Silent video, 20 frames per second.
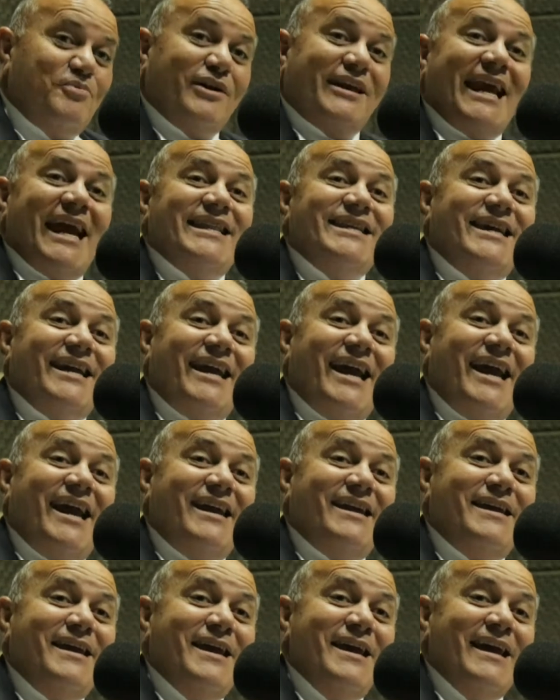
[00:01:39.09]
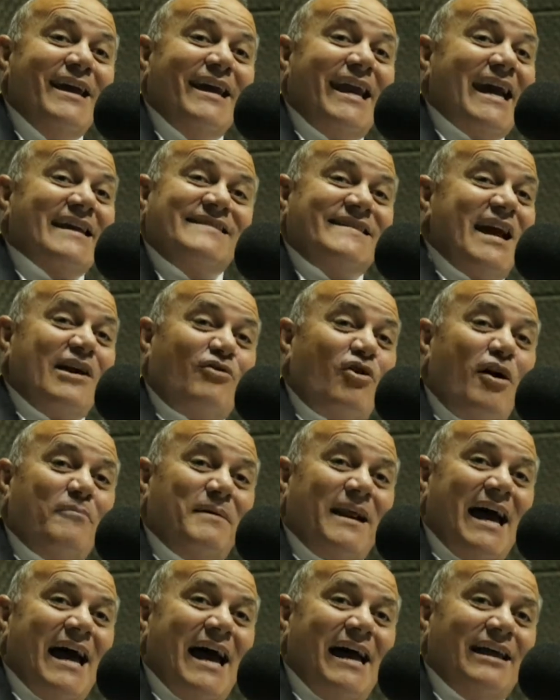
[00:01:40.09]
porque ninguém quer ser
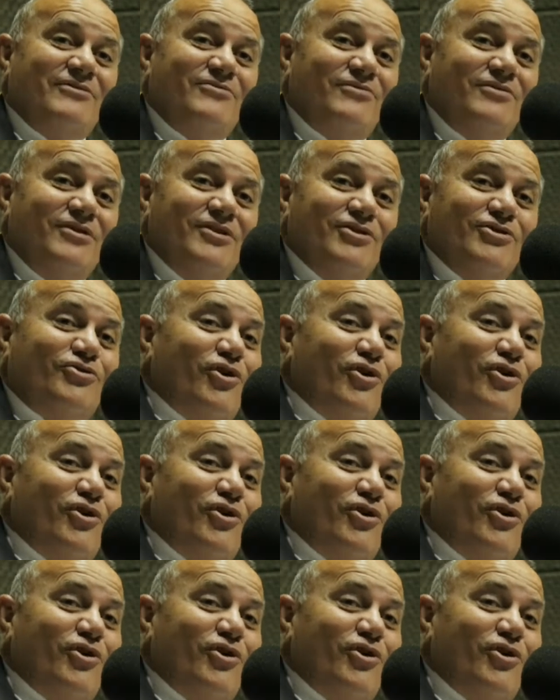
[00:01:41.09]
cobrado.